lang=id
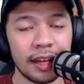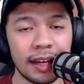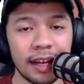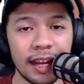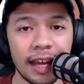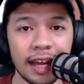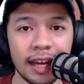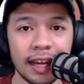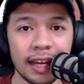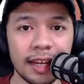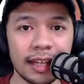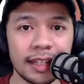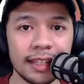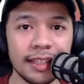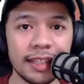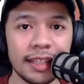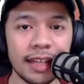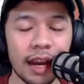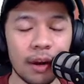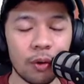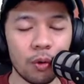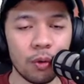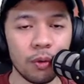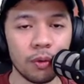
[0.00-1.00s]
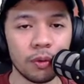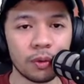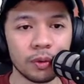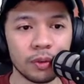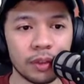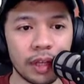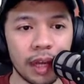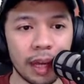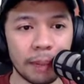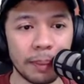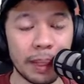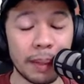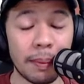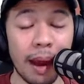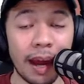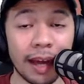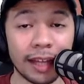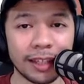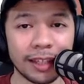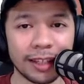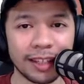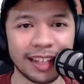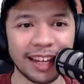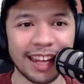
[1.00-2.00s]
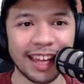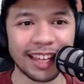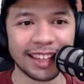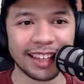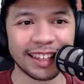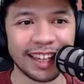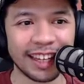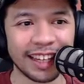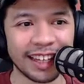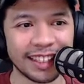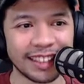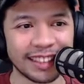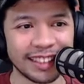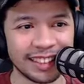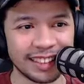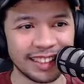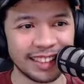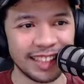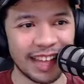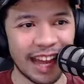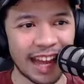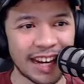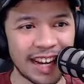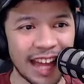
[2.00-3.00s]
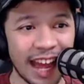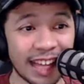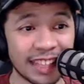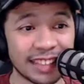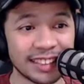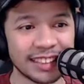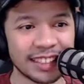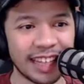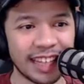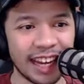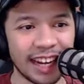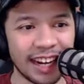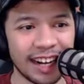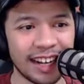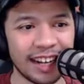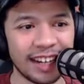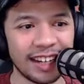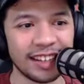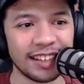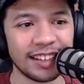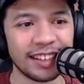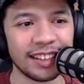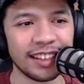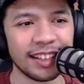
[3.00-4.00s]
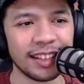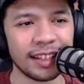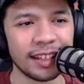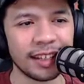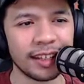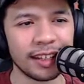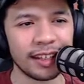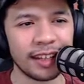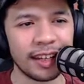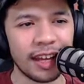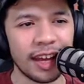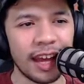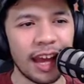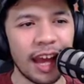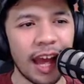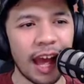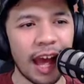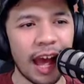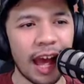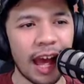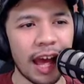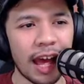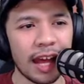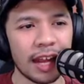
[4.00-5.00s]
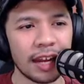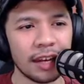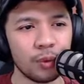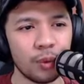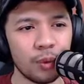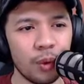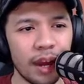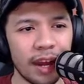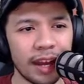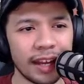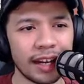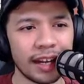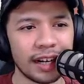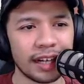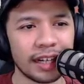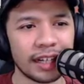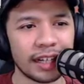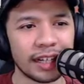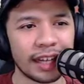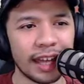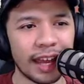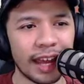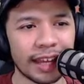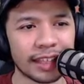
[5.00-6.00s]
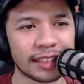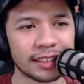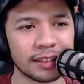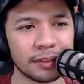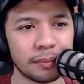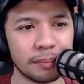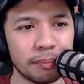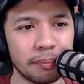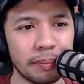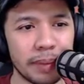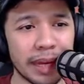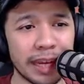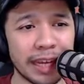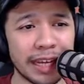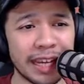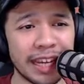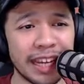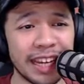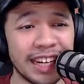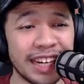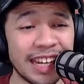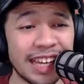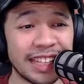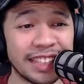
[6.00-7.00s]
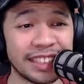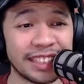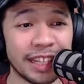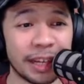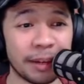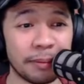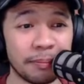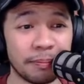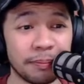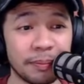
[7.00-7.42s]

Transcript: Nah, ini aku happy banget ngelihatnya. Jadi ada acara ini H2LXBGDC l